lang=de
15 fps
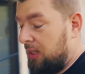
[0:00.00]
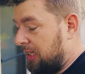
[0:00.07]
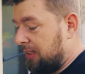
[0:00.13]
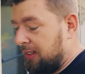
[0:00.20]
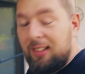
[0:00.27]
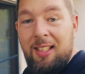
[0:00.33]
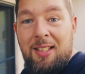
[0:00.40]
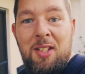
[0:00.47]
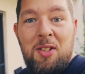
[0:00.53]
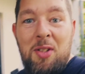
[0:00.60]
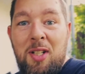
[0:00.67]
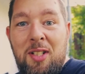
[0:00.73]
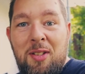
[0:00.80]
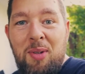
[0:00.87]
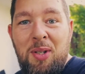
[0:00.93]
ja, hat der
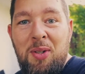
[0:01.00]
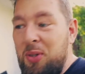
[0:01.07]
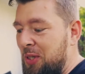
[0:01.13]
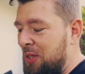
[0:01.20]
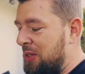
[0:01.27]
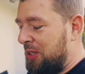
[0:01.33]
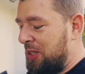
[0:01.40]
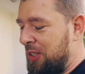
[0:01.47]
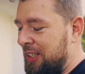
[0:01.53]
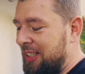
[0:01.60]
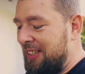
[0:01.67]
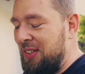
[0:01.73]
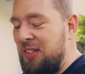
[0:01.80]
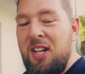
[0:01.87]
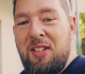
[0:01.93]
Johannes wieder neue
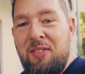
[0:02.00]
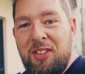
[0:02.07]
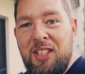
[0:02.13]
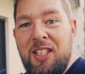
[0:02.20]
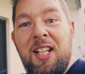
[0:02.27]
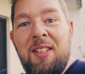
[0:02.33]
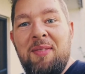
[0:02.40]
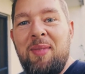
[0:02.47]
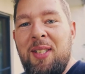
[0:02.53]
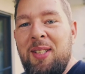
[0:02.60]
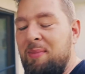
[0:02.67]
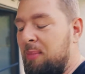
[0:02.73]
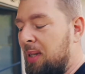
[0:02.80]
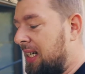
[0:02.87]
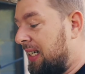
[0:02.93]
Nerdshirts, so kann von den alten mal
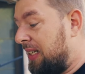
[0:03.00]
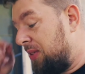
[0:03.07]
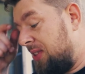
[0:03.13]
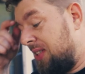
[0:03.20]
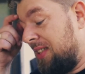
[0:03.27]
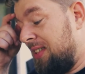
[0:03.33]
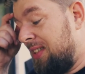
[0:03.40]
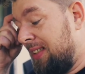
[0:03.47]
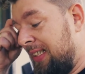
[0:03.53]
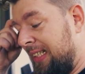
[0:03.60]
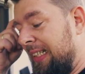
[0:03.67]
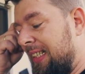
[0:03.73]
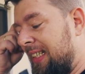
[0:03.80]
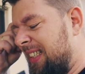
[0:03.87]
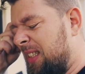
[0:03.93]
ein paar aussortieren.
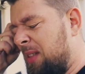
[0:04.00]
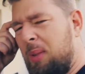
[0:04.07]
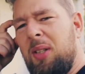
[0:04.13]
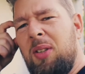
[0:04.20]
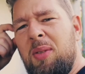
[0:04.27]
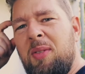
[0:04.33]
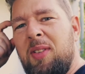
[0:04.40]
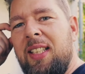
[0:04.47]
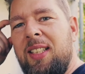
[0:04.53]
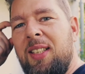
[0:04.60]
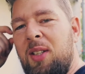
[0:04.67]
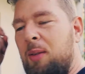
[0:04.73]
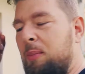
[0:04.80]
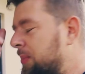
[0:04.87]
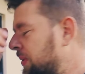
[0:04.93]
Ja, ich bin auch mal überlegen, ob,